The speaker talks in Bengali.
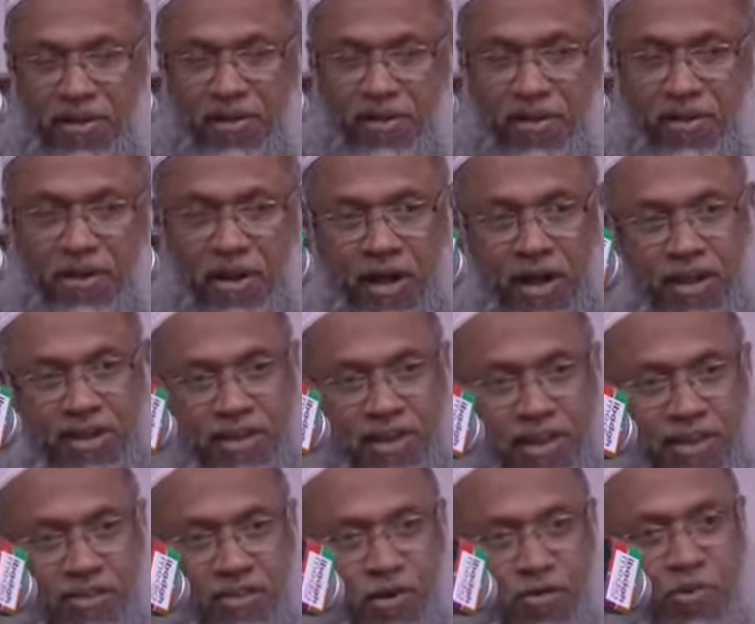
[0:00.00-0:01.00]
তখন আল্লাহ
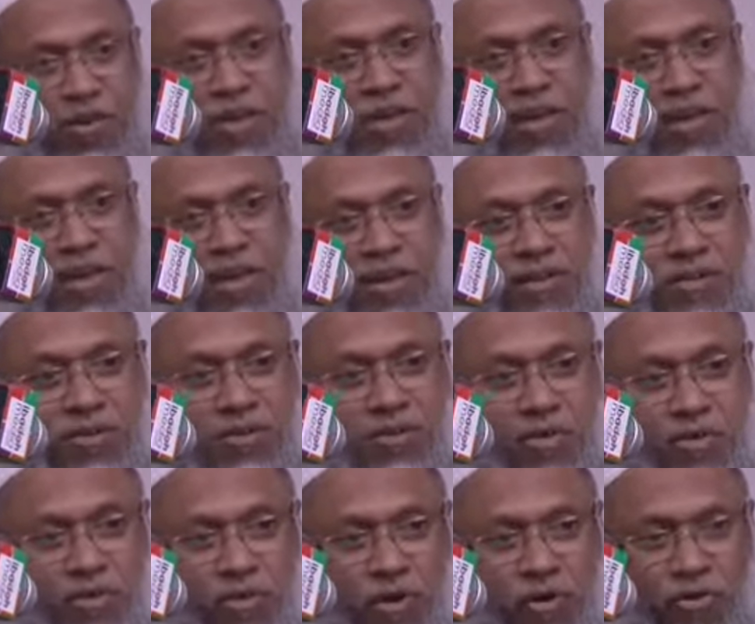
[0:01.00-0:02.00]
তালা জমিনের দু
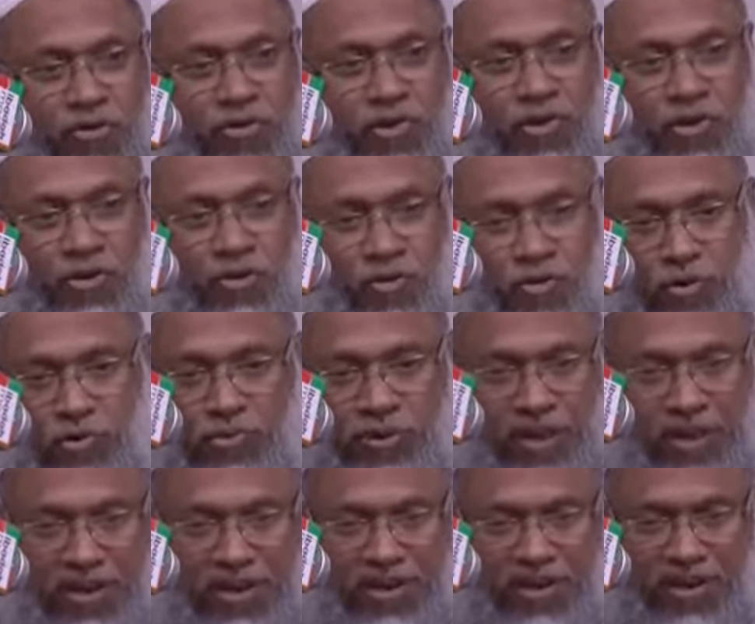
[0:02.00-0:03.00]
অংশকে হুকুম
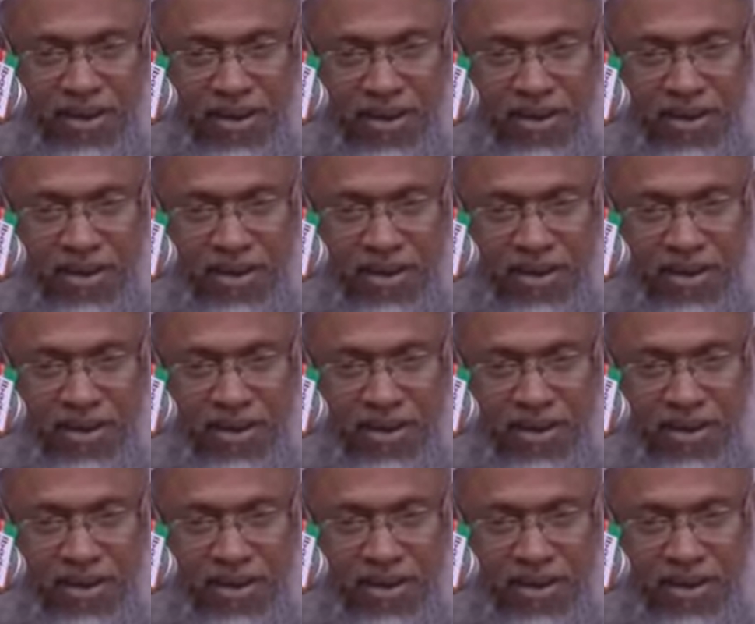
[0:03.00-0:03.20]
দিলেন